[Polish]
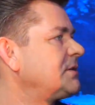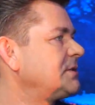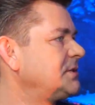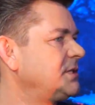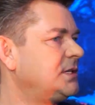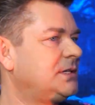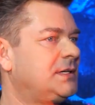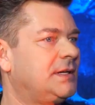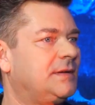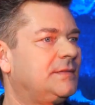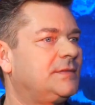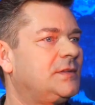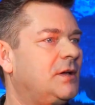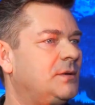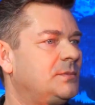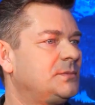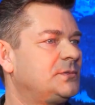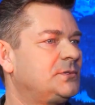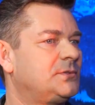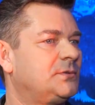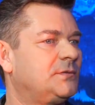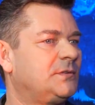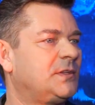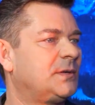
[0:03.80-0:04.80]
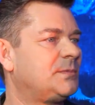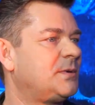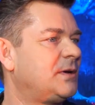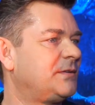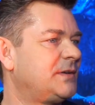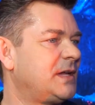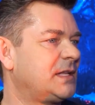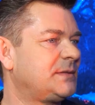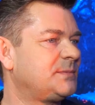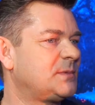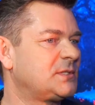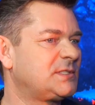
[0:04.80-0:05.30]
rodzinnie, w domciu, w
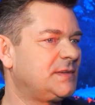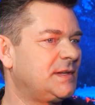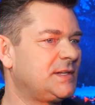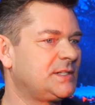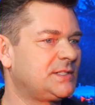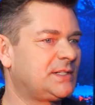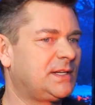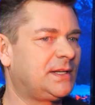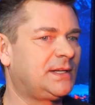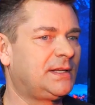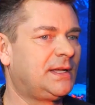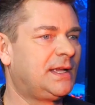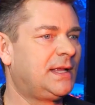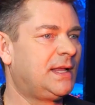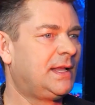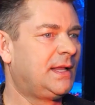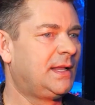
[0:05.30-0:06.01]
domowej atmosferze.